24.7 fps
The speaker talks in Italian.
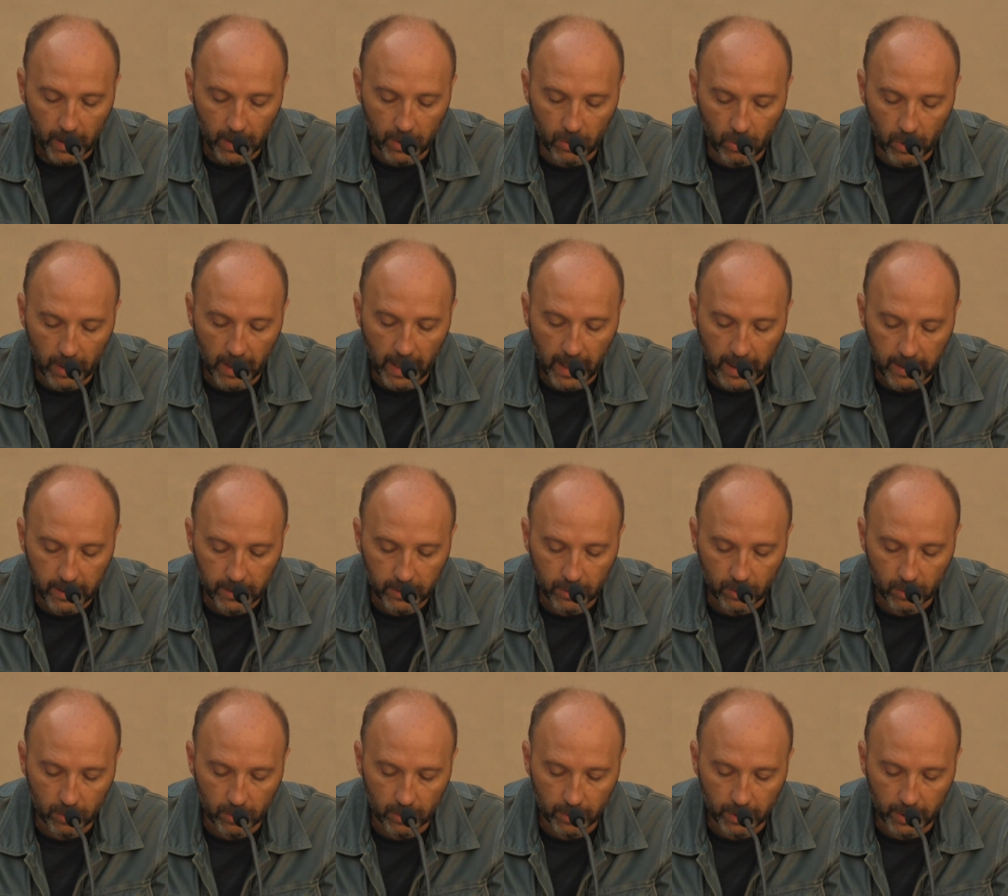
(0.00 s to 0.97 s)
Io e
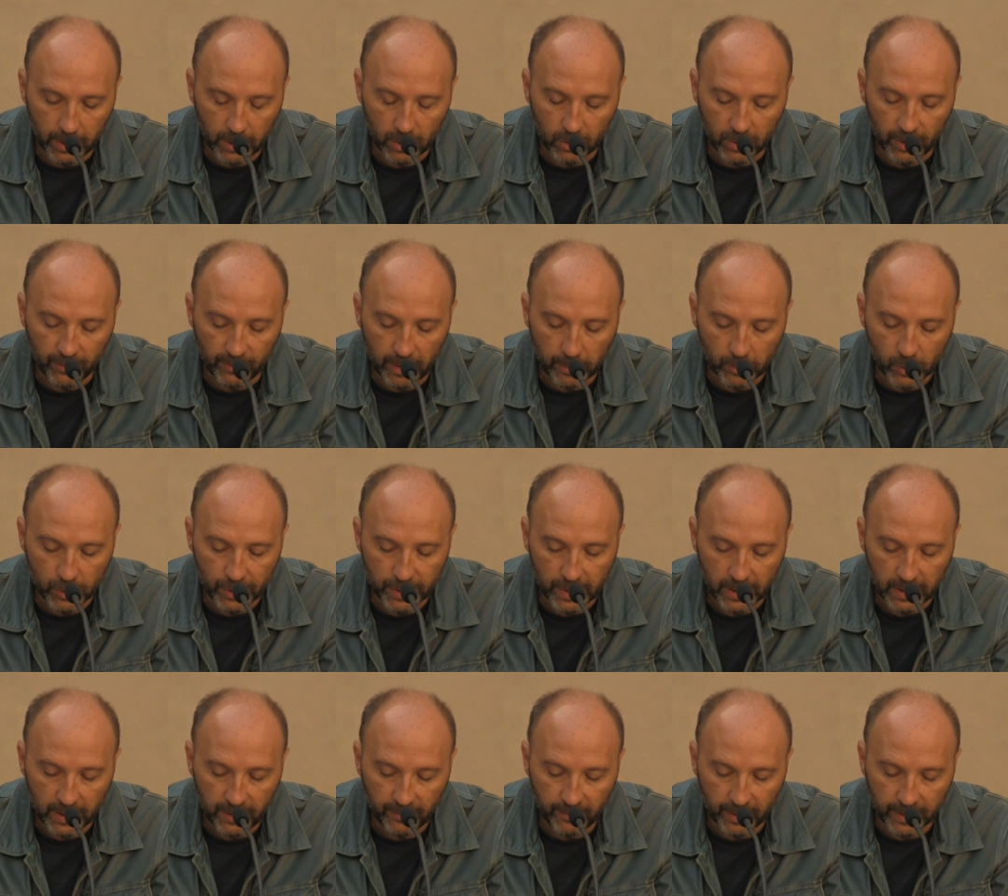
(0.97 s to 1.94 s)
l'altro inghiottivamo
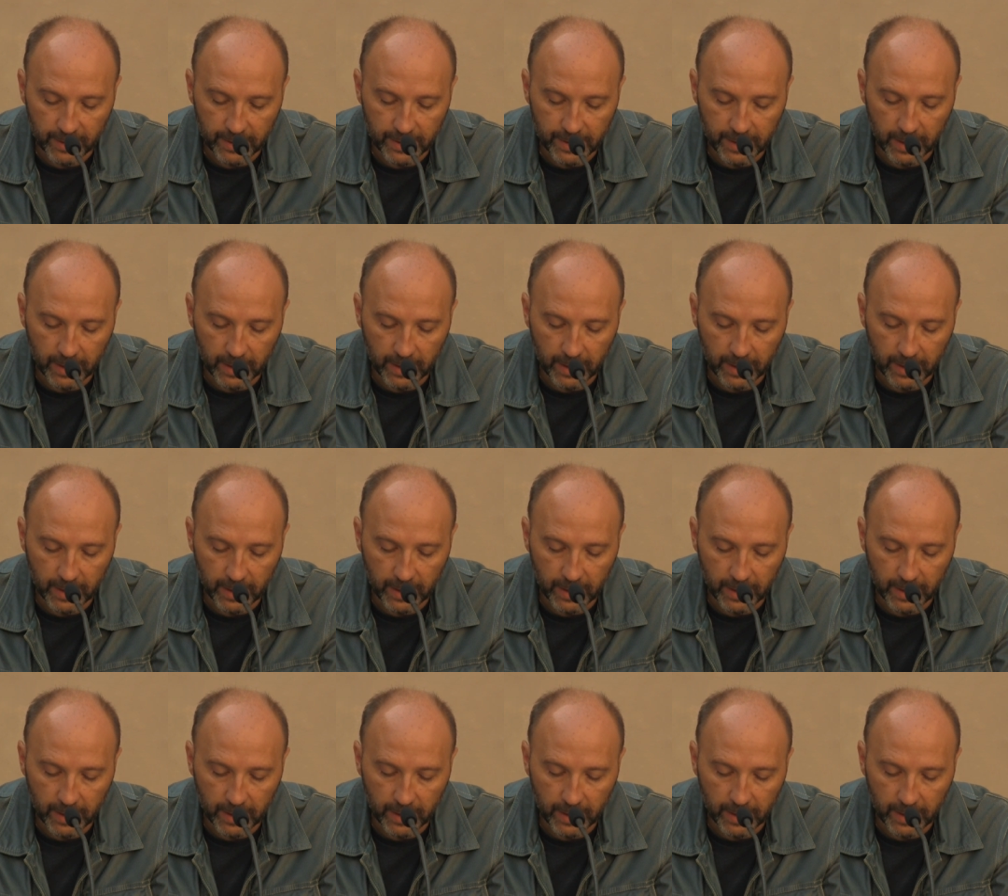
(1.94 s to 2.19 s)
saliva in